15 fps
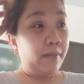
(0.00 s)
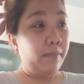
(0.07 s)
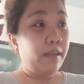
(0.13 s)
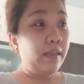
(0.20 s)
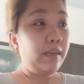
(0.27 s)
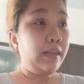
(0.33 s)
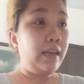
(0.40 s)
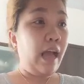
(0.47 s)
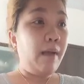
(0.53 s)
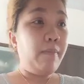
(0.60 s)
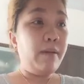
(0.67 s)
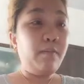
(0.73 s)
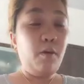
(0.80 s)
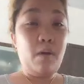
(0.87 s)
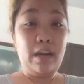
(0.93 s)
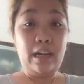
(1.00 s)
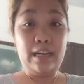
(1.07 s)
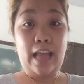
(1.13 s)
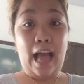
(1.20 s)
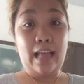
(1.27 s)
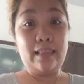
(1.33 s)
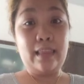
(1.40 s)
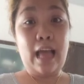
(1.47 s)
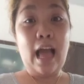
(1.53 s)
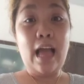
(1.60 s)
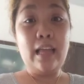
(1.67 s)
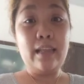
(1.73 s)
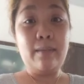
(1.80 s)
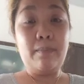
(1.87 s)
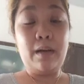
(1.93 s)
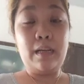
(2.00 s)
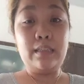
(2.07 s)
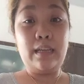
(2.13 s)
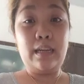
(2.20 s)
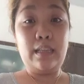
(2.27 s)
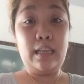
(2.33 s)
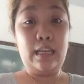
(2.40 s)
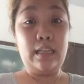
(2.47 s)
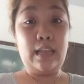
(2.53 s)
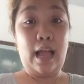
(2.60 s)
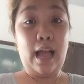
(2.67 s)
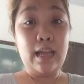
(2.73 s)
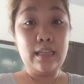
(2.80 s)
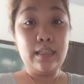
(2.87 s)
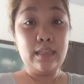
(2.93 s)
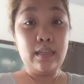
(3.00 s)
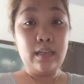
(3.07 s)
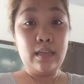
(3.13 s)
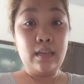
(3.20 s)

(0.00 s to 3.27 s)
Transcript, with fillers: Pinaglalaban mo walang lata na pang sardinas?